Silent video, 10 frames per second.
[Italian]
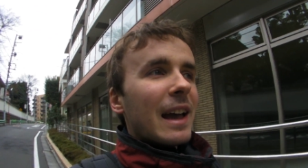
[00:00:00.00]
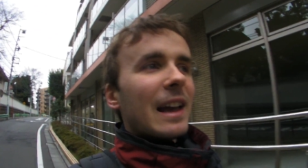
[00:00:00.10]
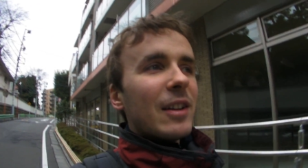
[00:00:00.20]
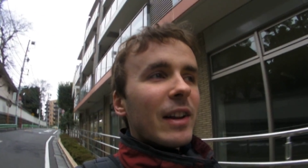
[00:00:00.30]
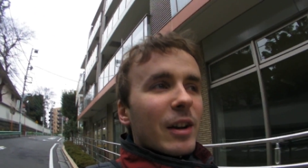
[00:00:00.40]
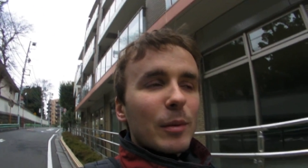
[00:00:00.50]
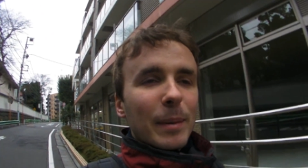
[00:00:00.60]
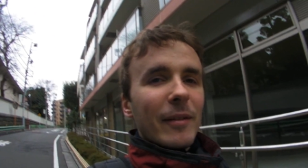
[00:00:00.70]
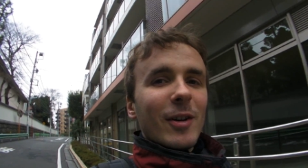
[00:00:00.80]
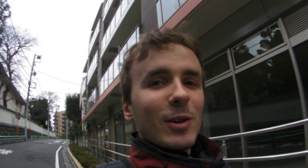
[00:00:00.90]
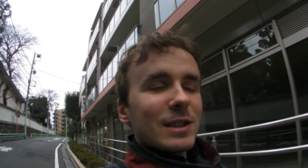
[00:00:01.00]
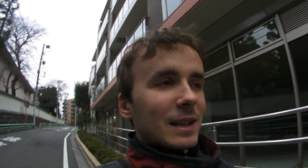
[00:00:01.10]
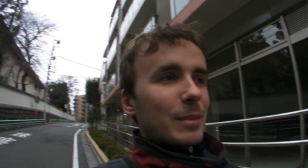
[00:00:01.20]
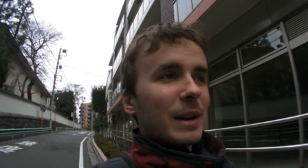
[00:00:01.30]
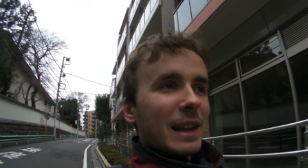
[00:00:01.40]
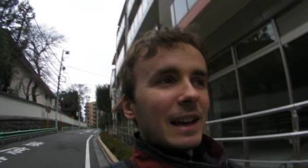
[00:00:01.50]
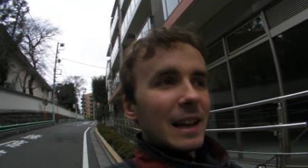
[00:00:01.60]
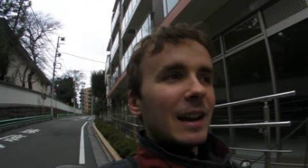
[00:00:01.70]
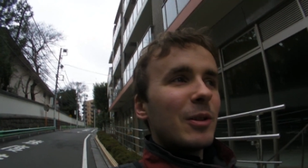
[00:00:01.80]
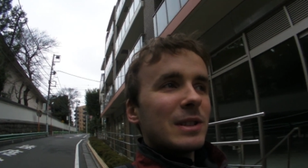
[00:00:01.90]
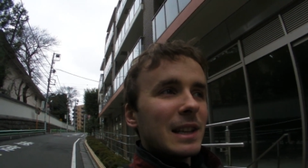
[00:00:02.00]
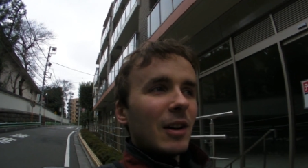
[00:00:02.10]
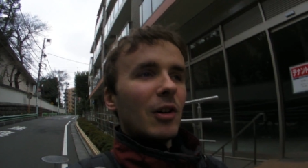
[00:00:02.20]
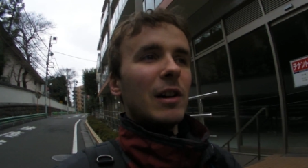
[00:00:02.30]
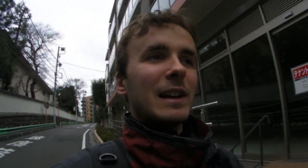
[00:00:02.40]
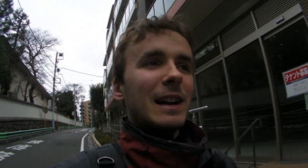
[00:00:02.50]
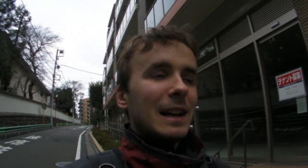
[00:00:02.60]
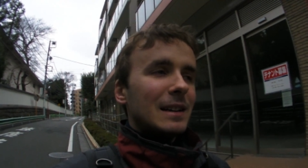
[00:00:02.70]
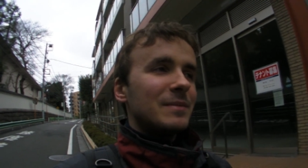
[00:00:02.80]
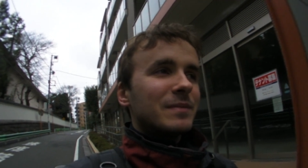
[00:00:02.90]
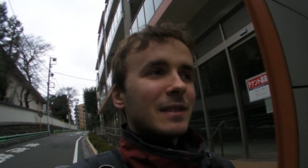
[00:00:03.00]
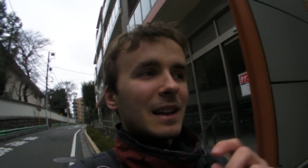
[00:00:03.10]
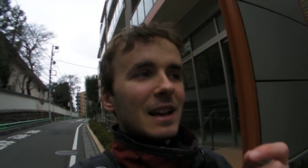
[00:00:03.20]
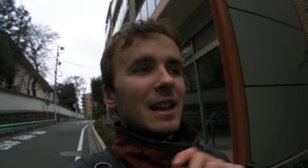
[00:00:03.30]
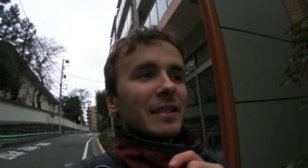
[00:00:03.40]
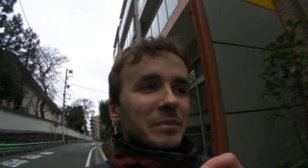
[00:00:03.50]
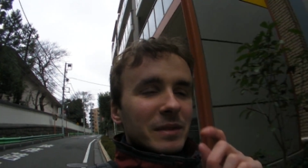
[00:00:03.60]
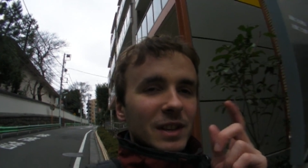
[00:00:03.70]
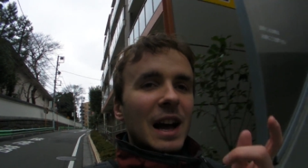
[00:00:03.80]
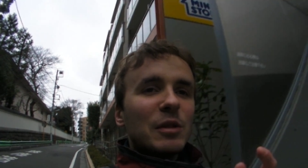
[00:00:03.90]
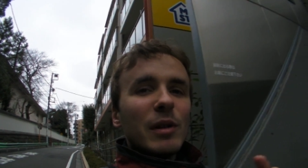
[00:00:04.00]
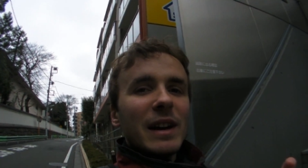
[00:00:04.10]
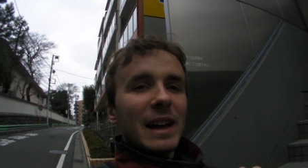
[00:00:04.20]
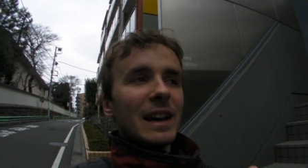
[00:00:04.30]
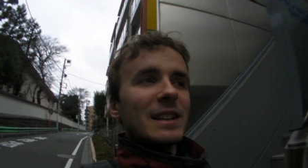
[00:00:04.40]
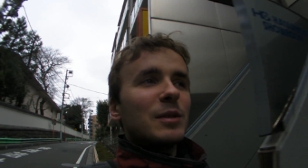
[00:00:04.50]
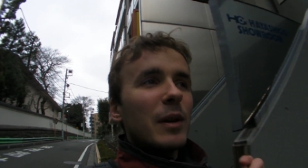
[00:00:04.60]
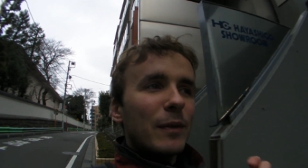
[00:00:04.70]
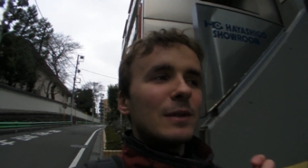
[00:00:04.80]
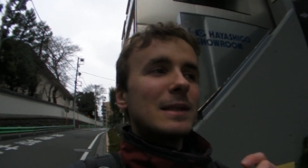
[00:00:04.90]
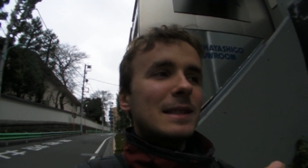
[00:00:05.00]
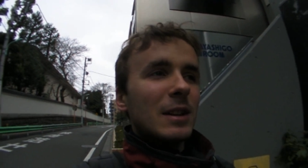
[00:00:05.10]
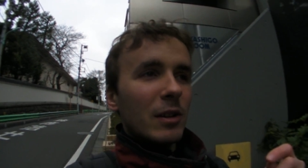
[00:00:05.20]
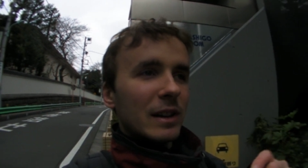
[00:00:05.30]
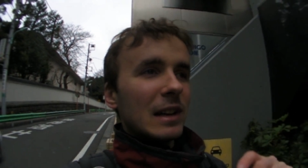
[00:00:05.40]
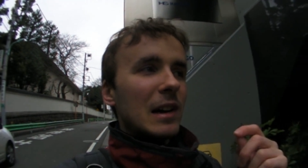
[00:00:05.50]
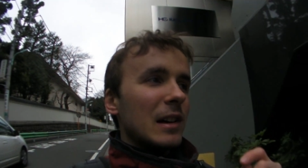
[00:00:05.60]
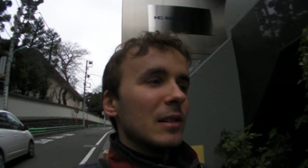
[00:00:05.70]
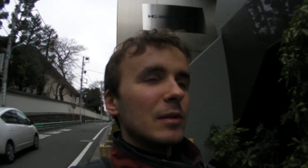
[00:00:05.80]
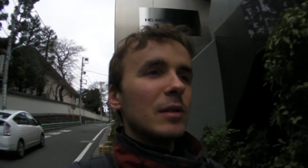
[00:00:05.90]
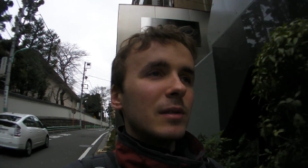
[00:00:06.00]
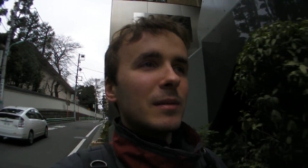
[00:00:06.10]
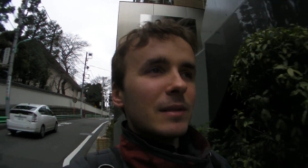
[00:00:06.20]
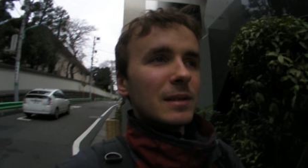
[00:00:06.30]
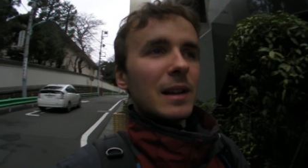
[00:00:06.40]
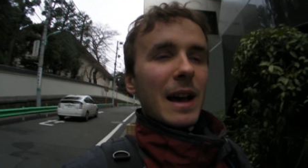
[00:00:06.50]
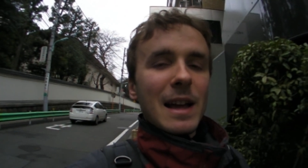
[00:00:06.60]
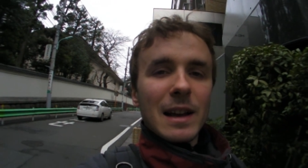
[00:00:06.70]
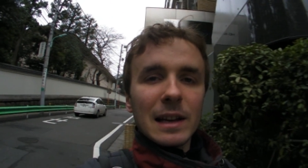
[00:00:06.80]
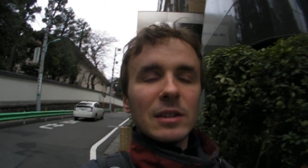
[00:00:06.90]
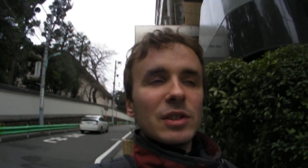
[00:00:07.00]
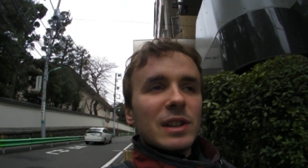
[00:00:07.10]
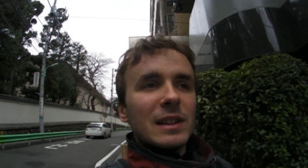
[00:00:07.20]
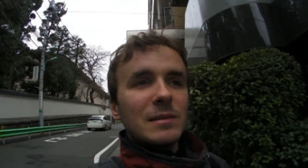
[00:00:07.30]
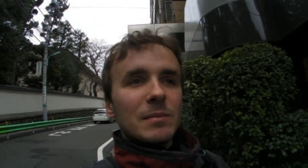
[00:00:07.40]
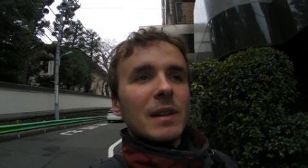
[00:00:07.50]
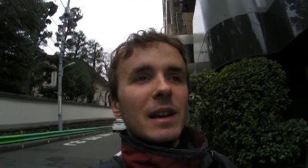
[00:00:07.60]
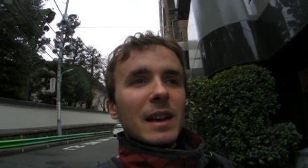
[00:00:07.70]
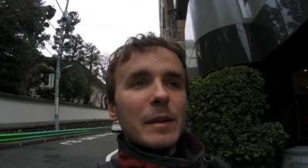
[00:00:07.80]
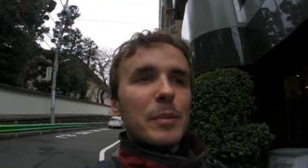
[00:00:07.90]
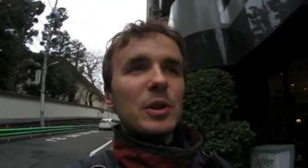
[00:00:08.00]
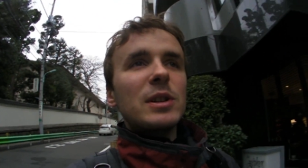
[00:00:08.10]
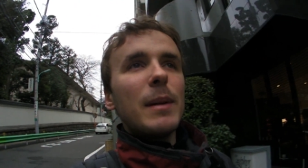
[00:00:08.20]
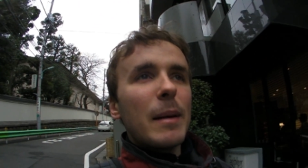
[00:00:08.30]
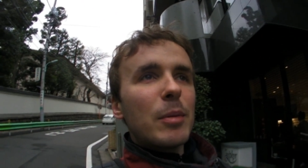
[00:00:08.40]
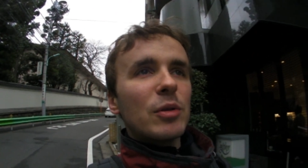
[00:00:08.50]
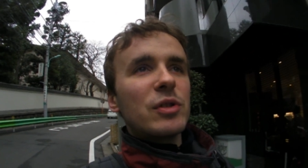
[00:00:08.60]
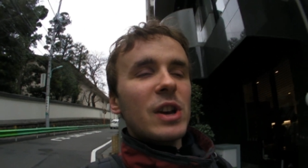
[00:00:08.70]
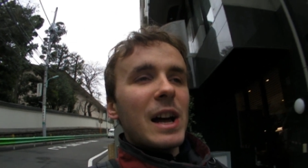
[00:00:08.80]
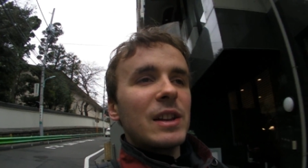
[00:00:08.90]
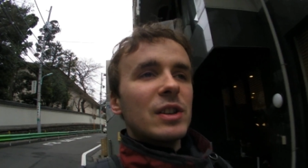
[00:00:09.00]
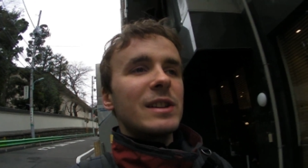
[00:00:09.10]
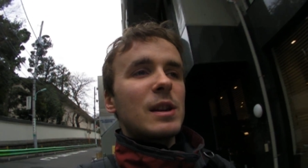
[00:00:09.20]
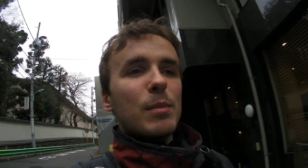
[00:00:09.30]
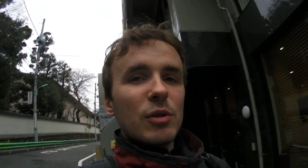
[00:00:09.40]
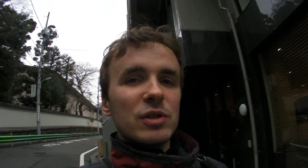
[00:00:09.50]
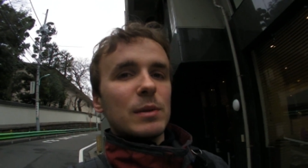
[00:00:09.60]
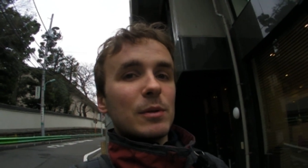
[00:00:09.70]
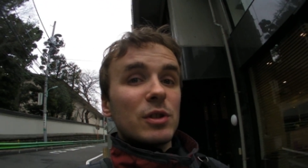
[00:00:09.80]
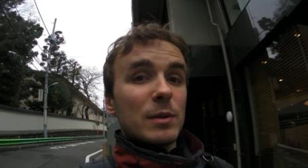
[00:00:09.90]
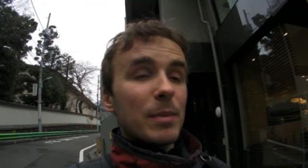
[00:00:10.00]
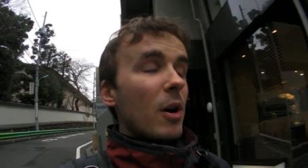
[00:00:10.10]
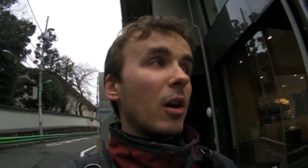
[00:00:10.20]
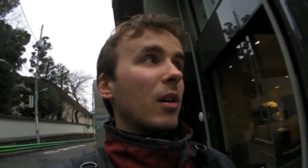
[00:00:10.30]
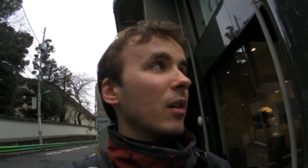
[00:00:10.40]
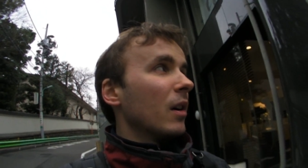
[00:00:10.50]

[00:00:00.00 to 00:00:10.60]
E non è colpa vostra perché questa Olga ha due, due funzioni, no? Non, eh, credo sia impossibile bruciare, cioè se bruci bruci poco